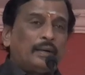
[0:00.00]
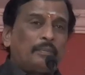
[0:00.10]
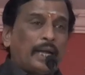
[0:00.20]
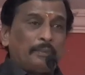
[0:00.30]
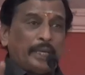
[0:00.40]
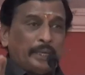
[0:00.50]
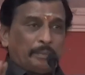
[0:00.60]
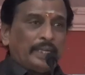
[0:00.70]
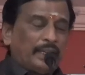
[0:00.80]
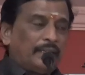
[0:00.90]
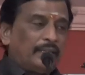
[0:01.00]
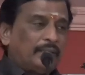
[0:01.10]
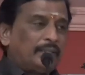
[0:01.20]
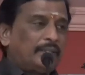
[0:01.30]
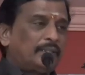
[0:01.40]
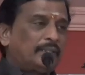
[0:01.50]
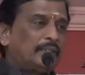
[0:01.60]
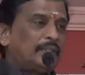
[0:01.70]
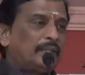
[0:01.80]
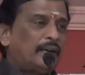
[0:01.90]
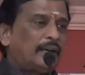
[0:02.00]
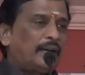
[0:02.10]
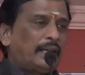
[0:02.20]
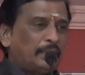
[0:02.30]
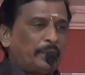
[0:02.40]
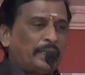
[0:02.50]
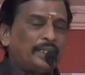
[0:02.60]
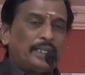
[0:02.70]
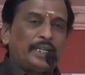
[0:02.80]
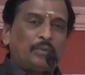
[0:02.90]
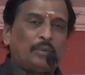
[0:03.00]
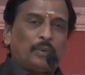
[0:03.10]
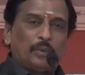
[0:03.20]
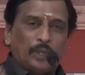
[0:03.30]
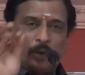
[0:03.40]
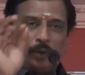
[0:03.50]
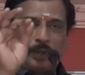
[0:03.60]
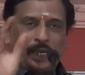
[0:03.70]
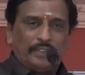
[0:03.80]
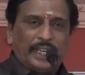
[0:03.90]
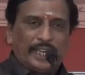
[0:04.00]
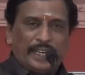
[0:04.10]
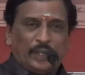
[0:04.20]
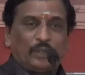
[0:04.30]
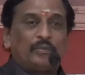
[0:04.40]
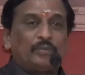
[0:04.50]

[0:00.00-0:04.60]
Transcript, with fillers: பல பேர் பெண்கள் அந்த பெண்களிடம் ஒரே ஒரு கேள்வி தான் கேட்டோம்